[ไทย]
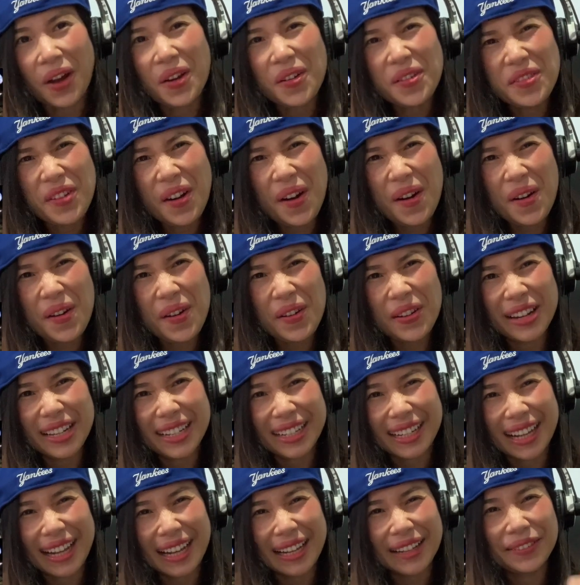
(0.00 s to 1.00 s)
องโฟ
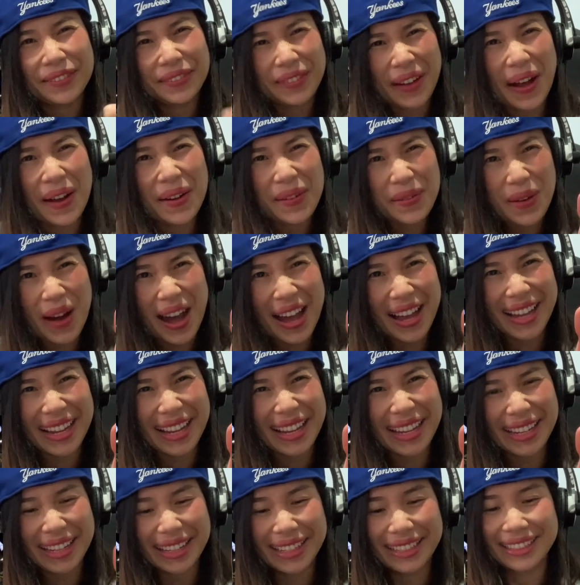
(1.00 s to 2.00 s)
นะคะ ฟังไว
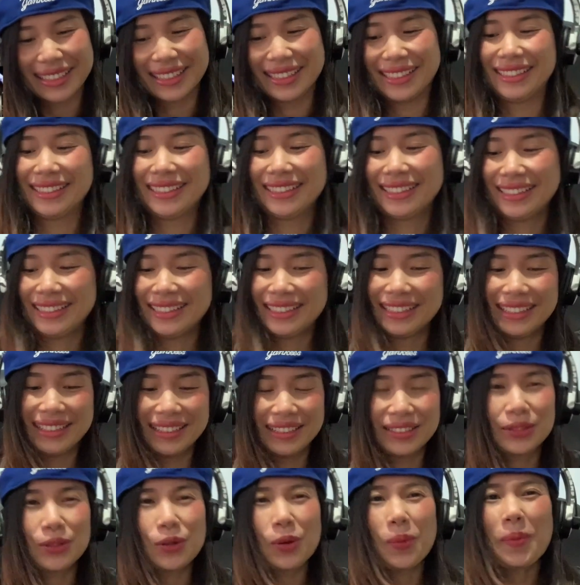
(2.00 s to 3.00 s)

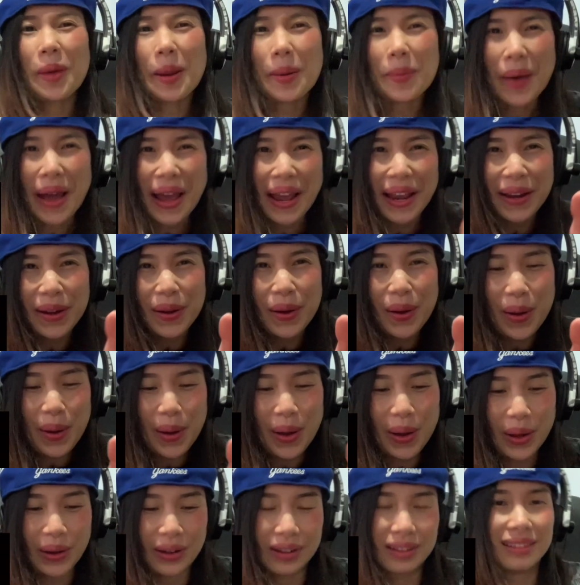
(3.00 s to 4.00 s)
สูเป็นภายนอ
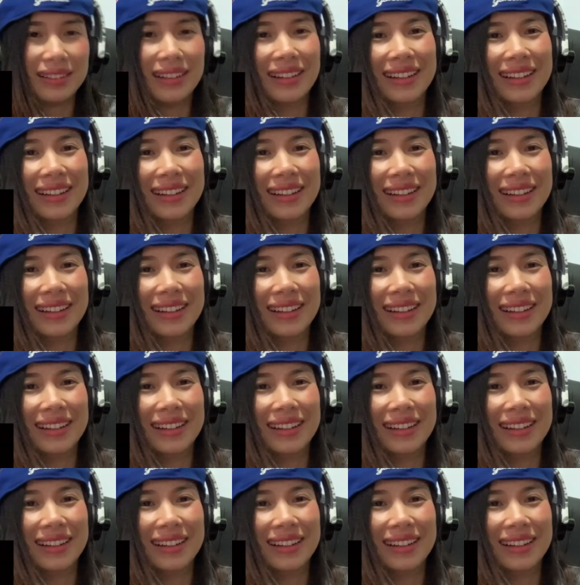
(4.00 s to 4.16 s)
ก